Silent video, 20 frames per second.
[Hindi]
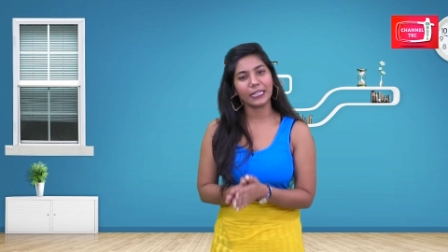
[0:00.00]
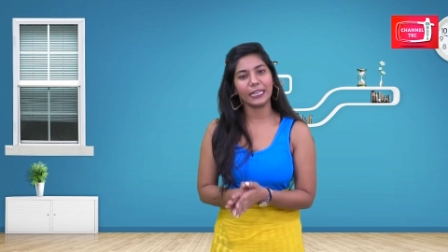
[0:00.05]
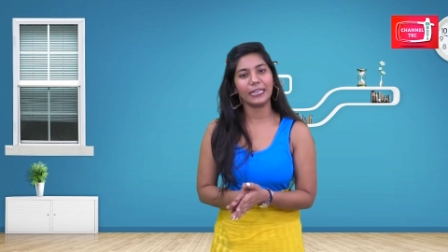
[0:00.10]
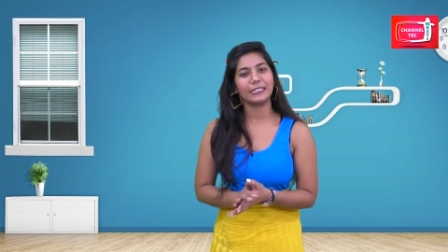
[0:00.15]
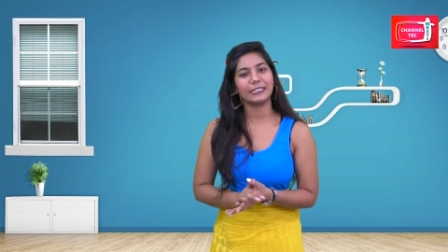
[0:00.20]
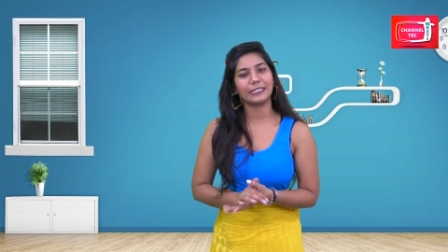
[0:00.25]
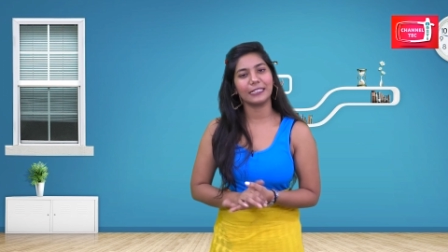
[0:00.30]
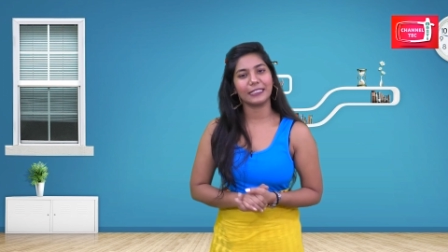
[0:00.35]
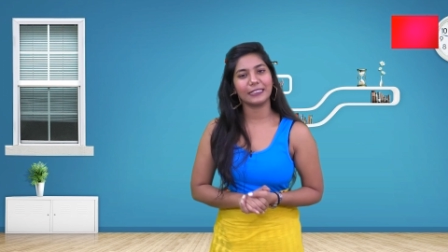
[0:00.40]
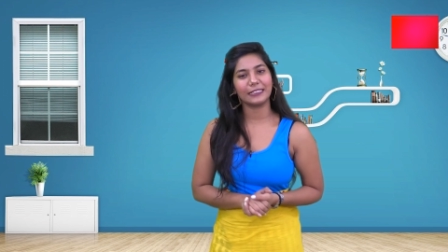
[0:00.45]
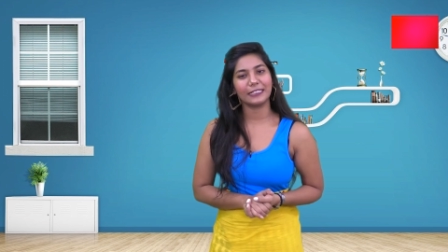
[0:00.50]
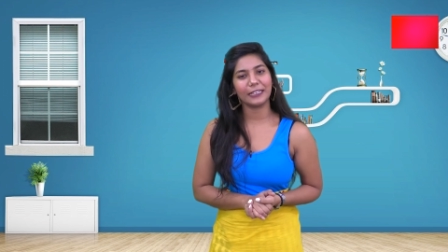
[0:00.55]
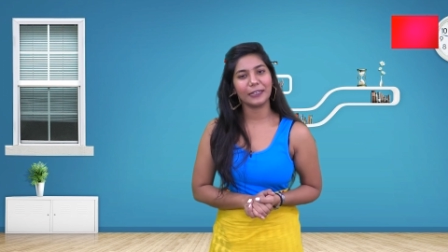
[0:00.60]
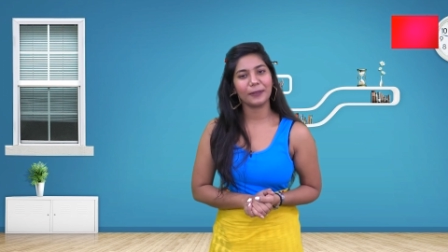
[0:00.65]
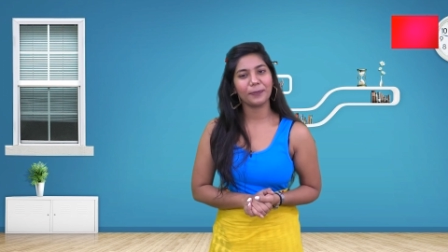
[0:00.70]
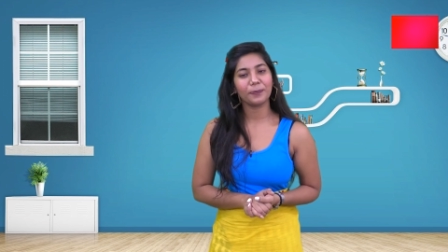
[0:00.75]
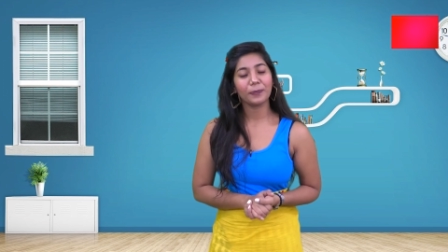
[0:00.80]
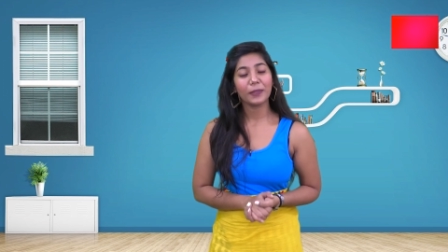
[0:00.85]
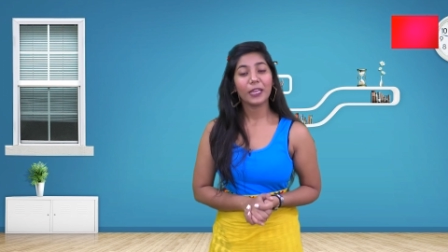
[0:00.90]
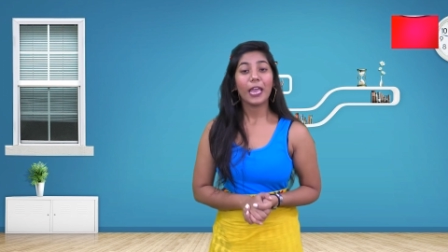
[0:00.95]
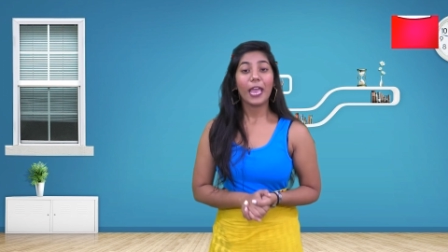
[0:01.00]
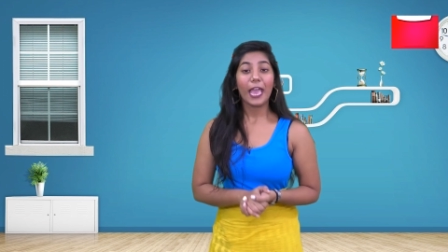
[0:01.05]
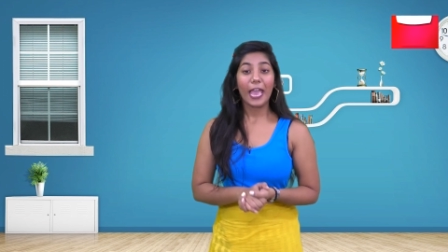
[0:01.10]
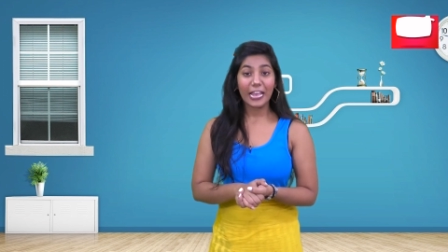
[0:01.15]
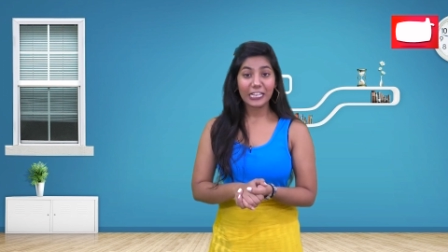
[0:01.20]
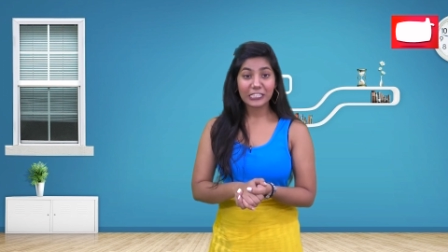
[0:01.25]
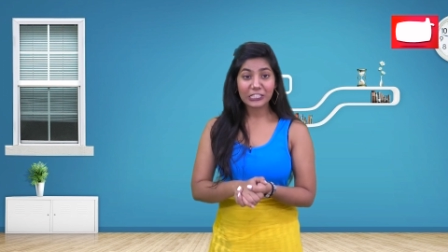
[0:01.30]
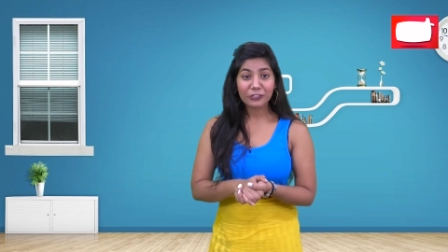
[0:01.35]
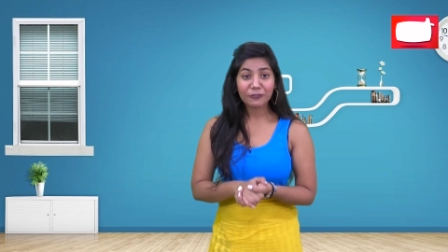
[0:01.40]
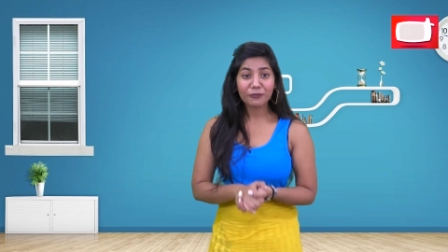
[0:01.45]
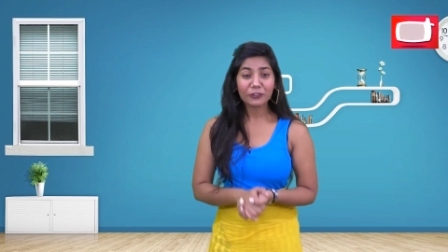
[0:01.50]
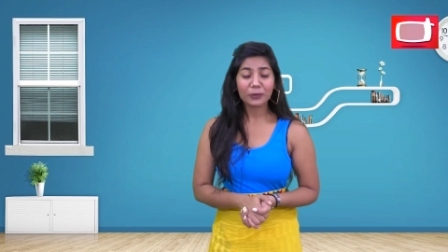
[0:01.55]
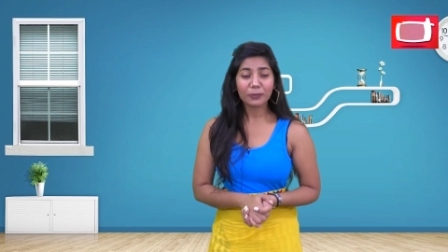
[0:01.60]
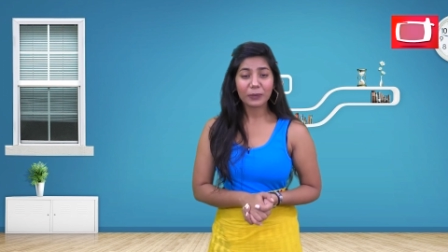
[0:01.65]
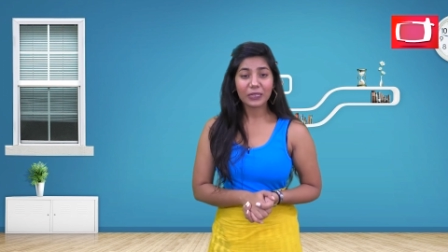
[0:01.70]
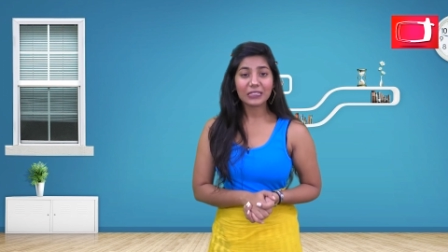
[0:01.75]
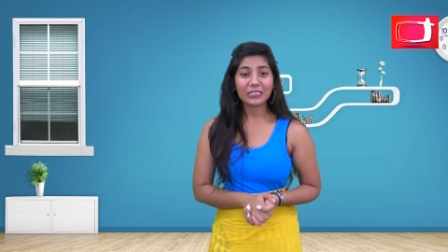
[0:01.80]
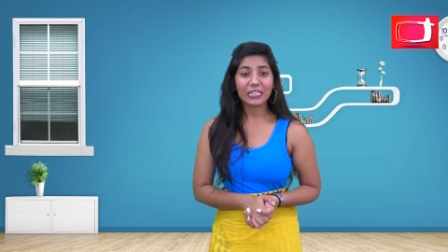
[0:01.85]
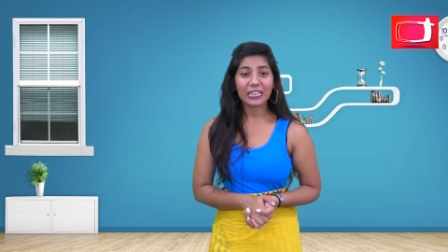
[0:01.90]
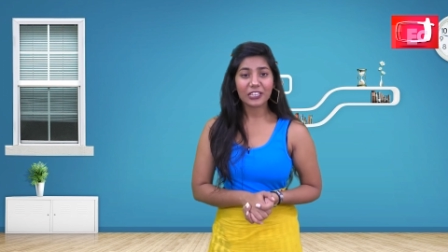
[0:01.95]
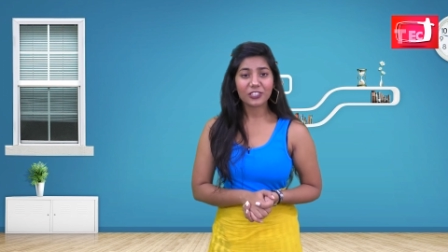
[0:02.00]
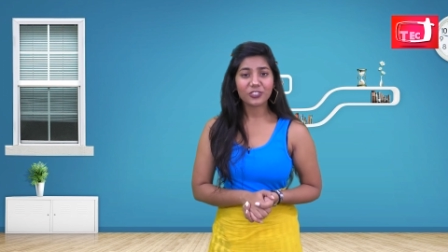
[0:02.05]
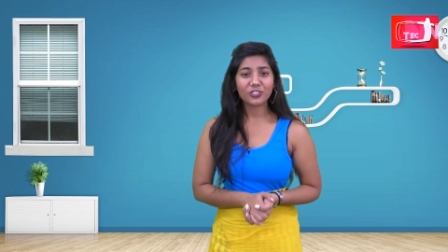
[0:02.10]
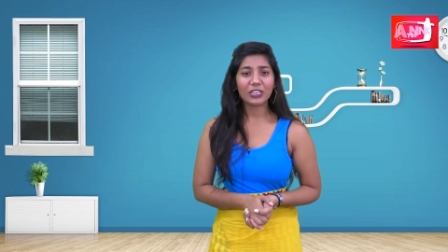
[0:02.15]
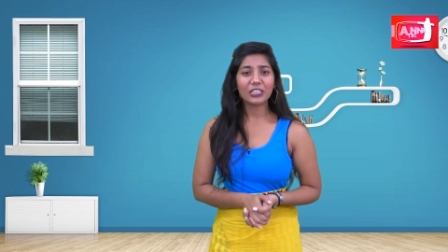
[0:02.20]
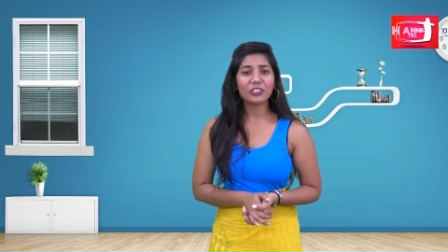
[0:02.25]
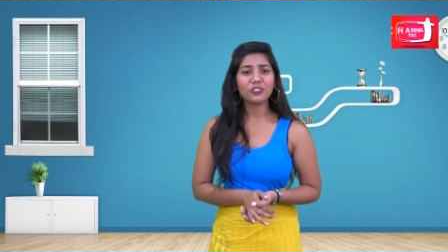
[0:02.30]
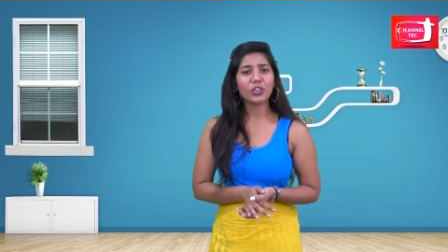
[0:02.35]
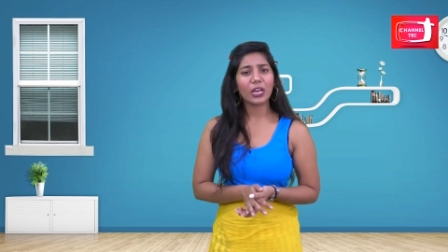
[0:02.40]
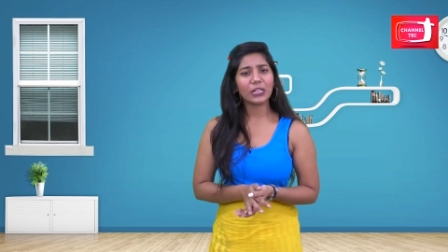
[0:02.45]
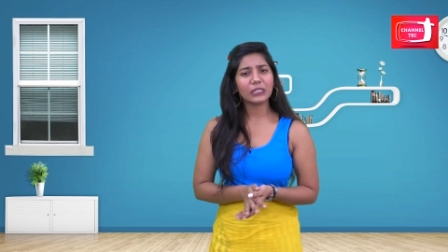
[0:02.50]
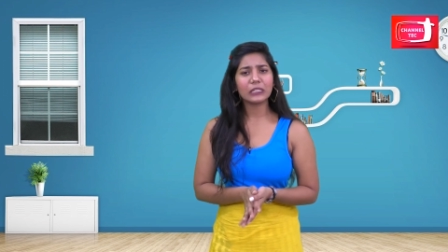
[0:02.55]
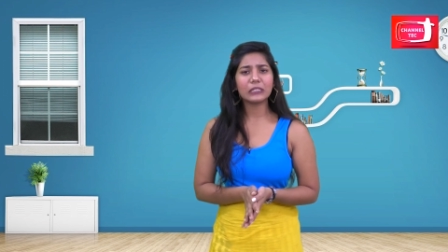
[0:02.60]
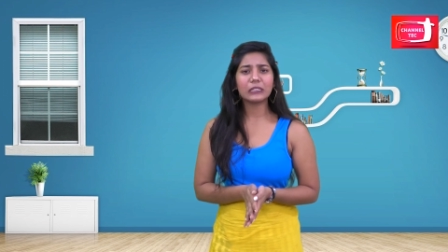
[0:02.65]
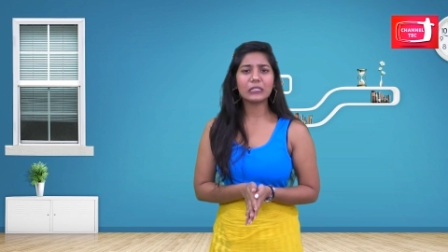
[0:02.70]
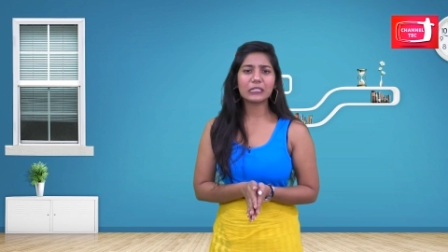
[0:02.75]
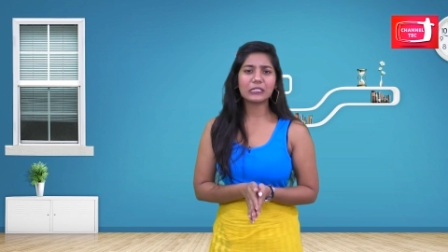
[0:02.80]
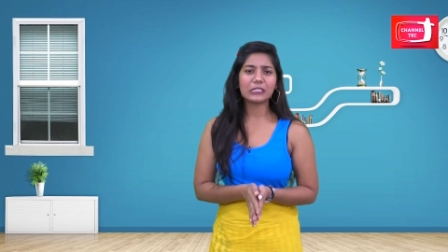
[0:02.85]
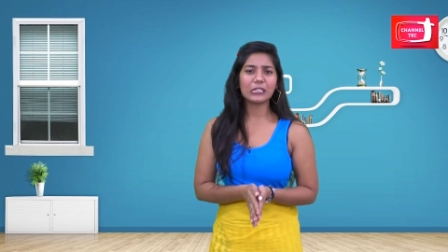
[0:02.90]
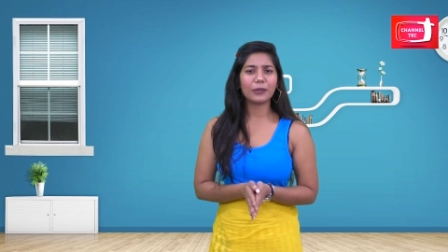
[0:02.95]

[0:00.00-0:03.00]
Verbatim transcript: देख सकते हैं ऐसी फिल्में देश की ज़्यादातर